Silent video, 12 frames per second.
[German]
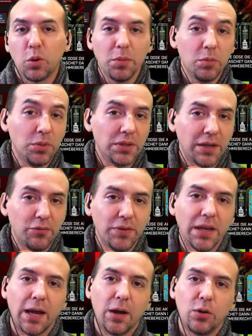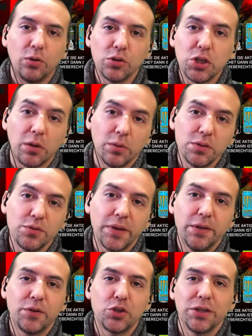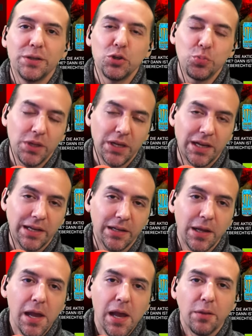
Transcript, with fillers: probieren momentan viel aus, schauen uns viele verschiedene Spiele an.